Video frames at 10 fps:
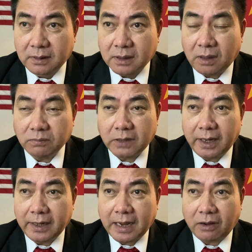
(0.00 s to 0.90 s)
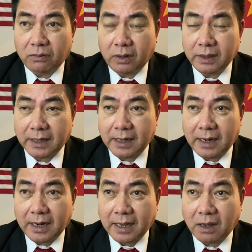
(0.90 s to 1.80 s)
Không thể nào nói
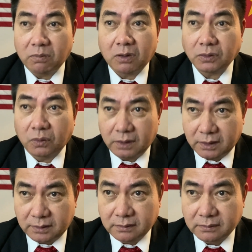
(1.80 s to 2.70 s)
rằng là không có thủ lĩnh.